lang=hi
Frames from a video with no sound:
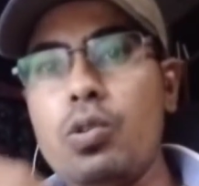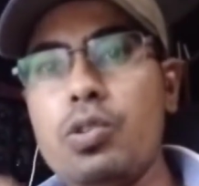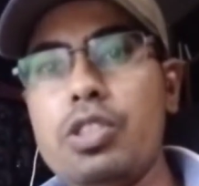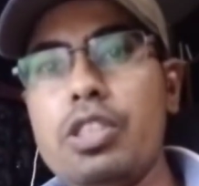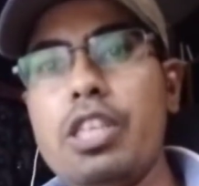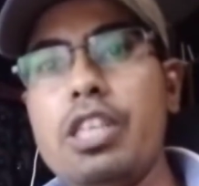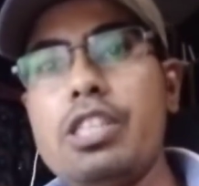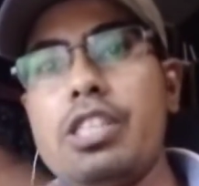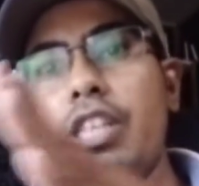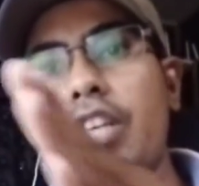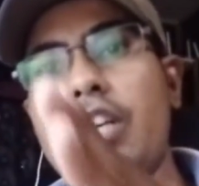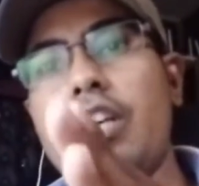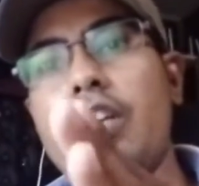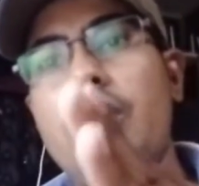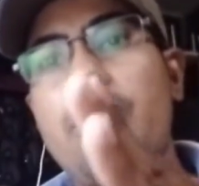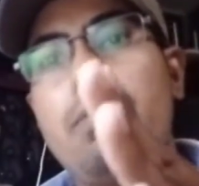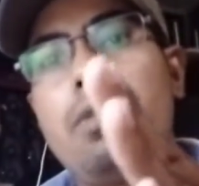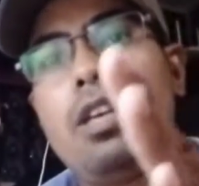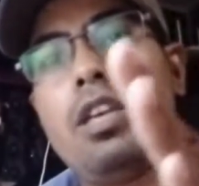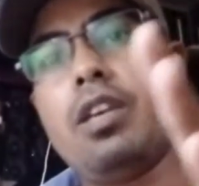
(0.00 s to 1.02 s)
उसके
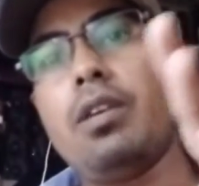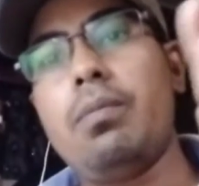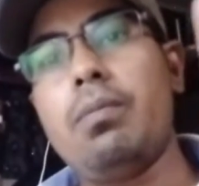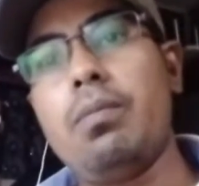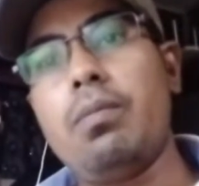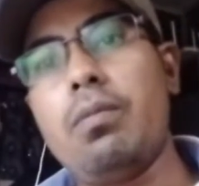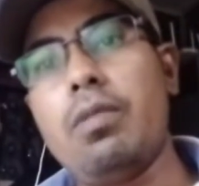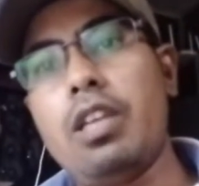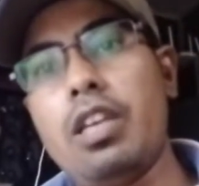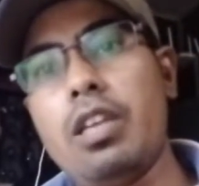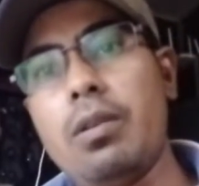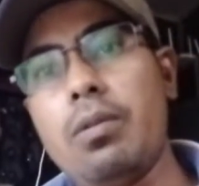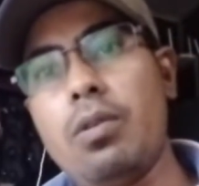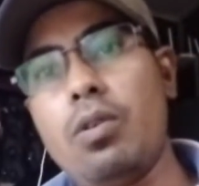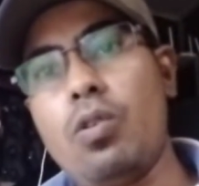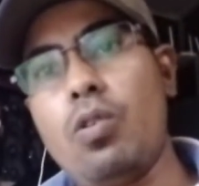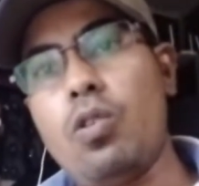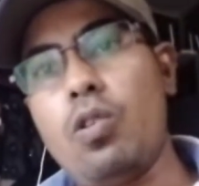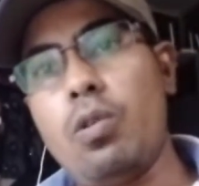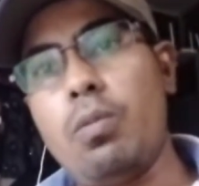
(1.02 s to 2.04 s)
चक्कर में मेरे
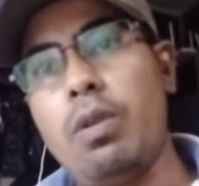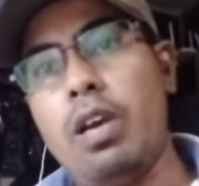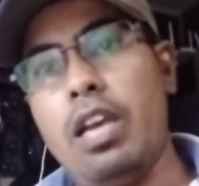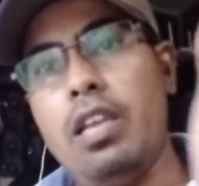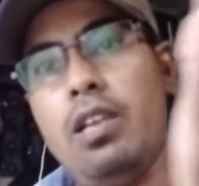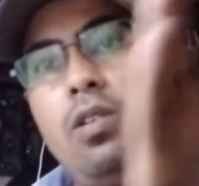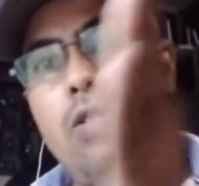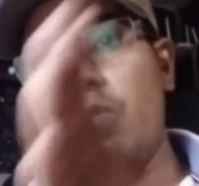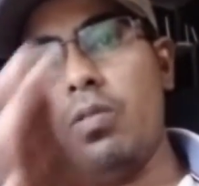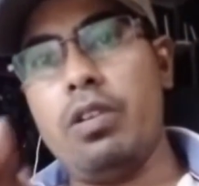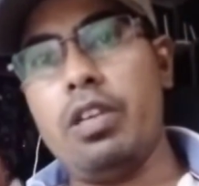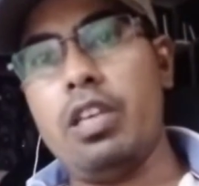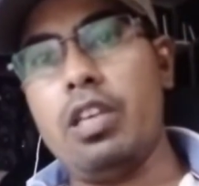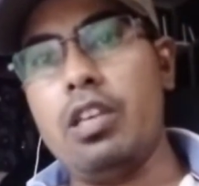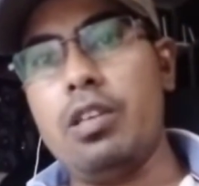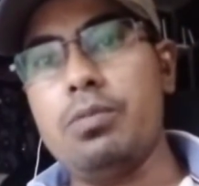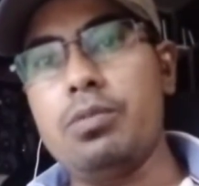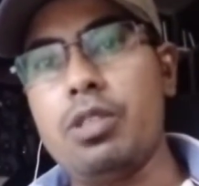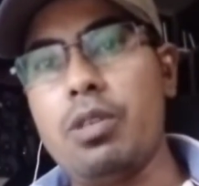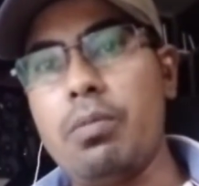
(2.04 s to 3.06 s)
और भाई लोग हैं
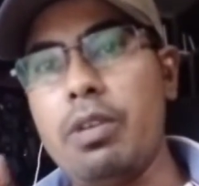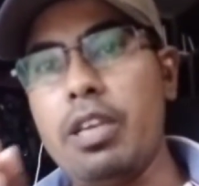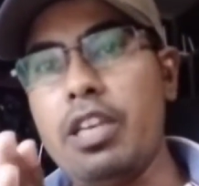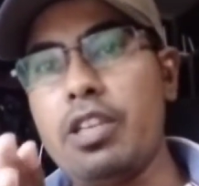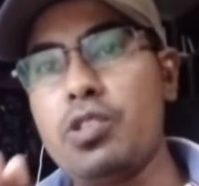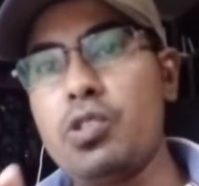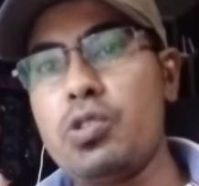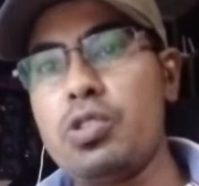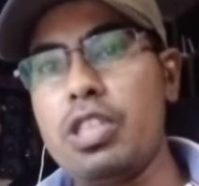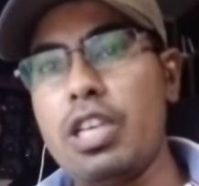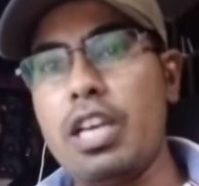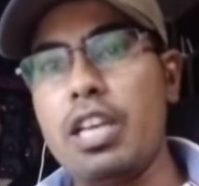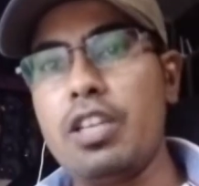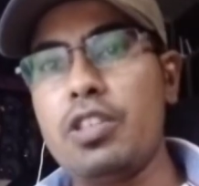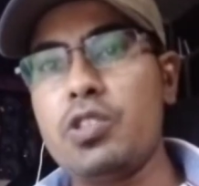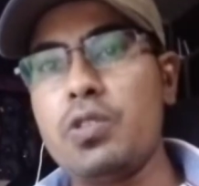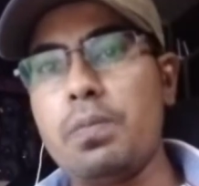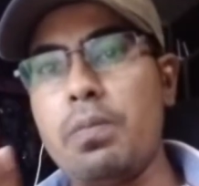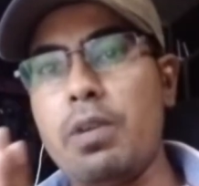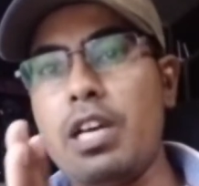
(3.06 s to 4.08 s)
कम से कम एक सौ चार
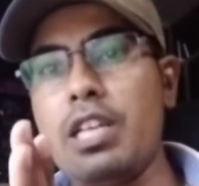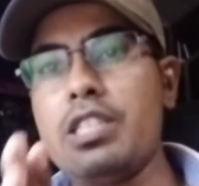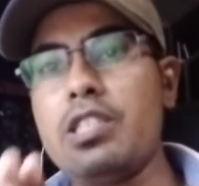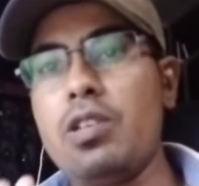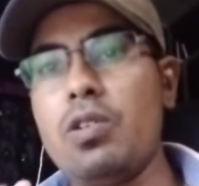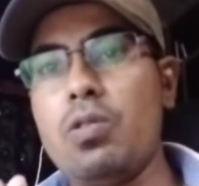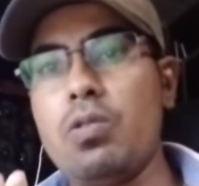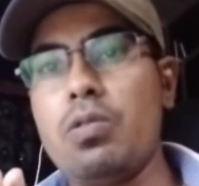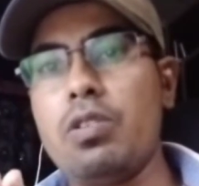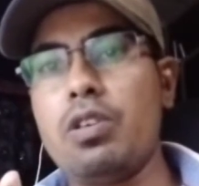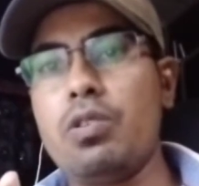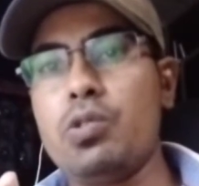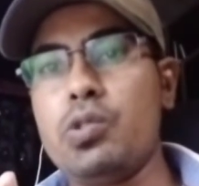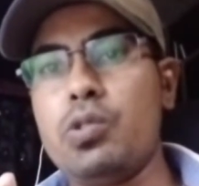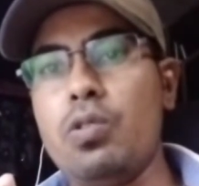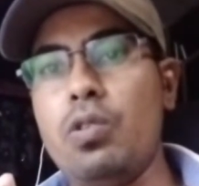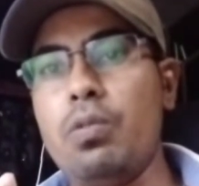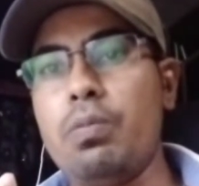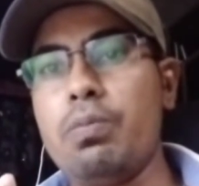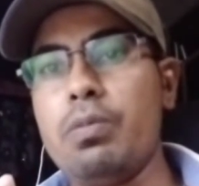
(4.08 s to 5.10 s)
एक सौ पाँच लोग हैं
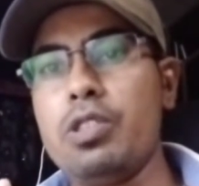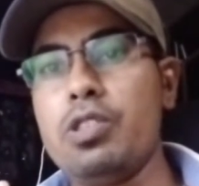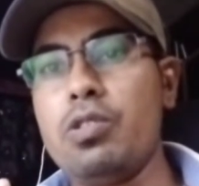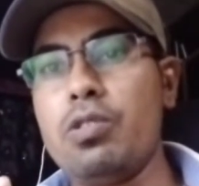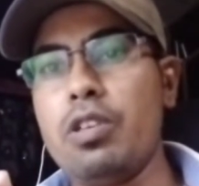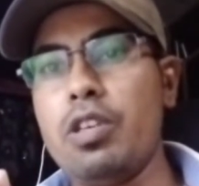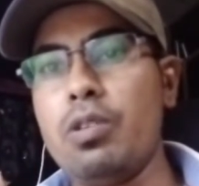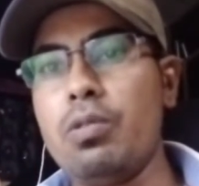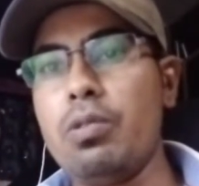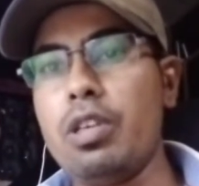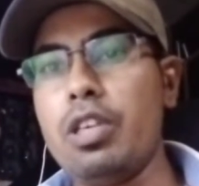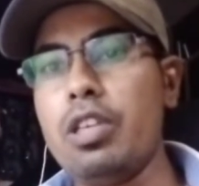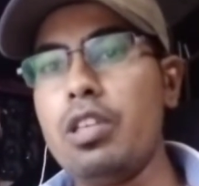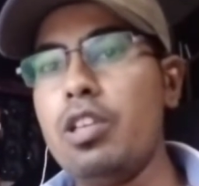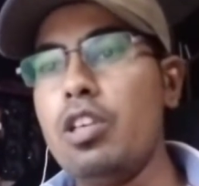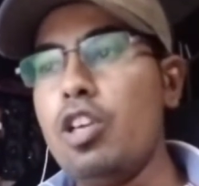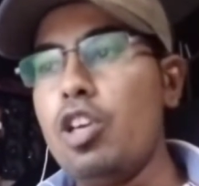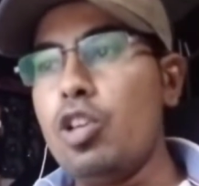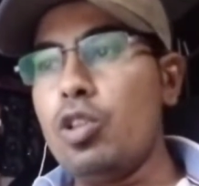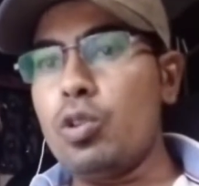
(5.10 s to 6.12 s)
उस ग्रुप में जुड़े हुए
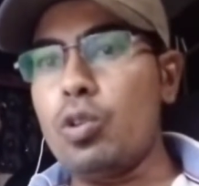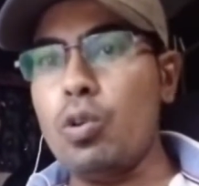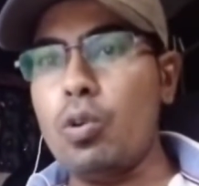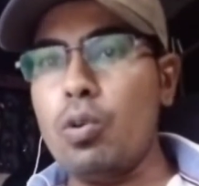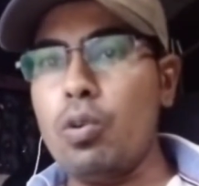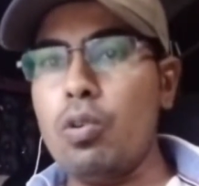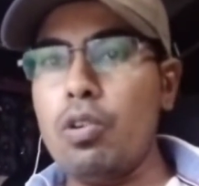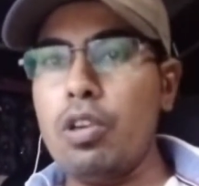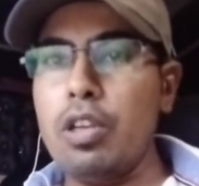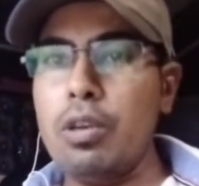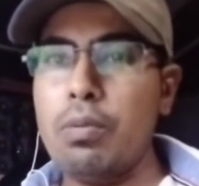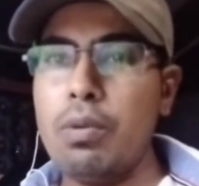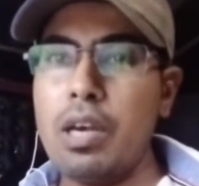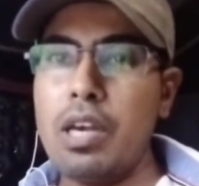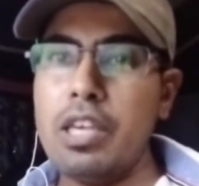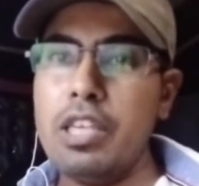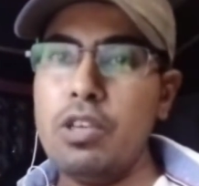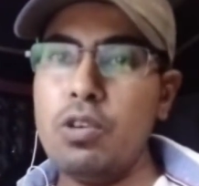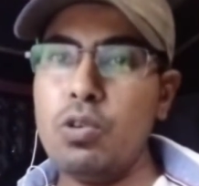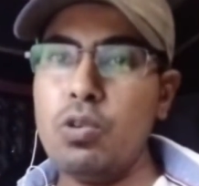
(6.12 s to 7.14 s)
हैं तो उन्होंने
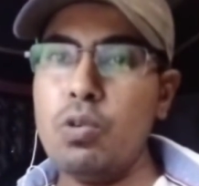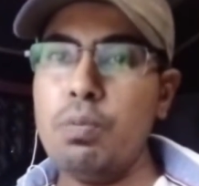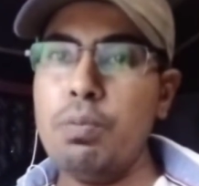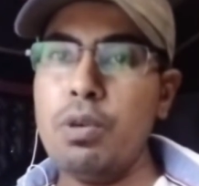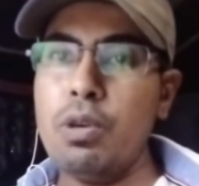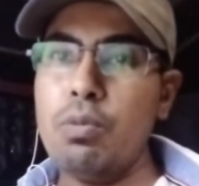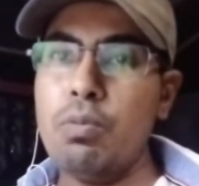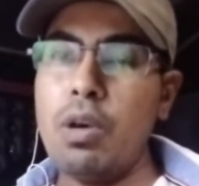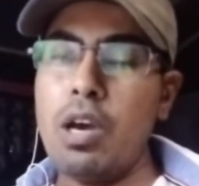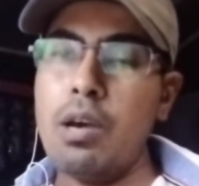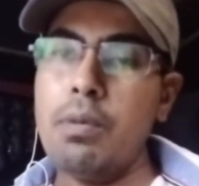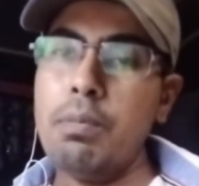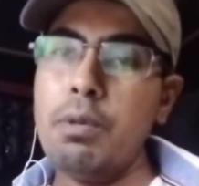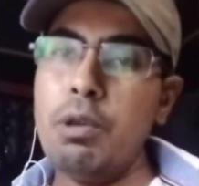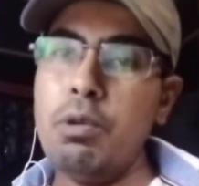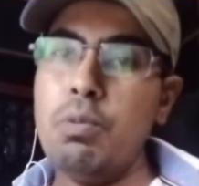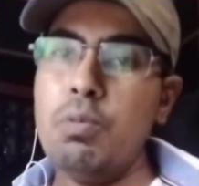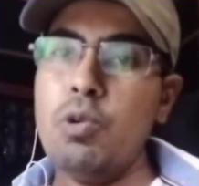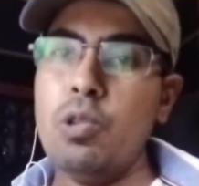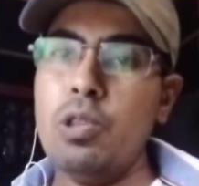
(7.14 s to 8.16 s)
वहाँ यूट्यूब पे वहाँ
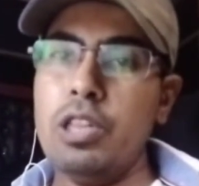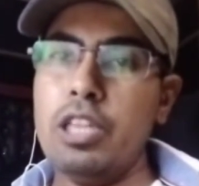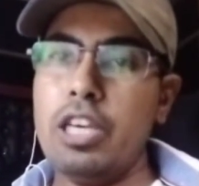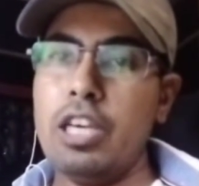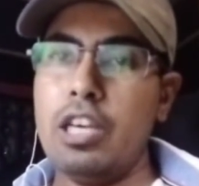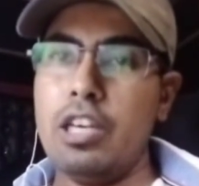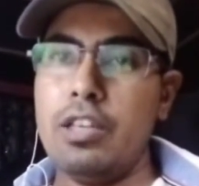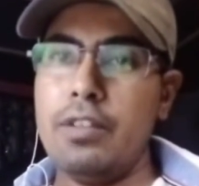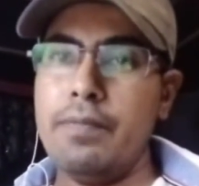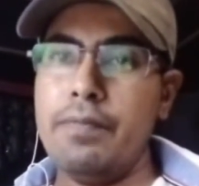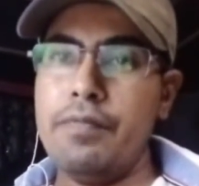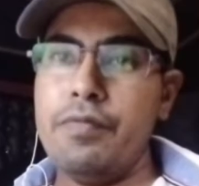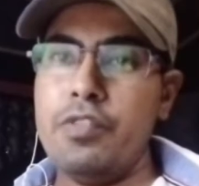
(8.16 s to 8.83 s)
पे भी बोल दिया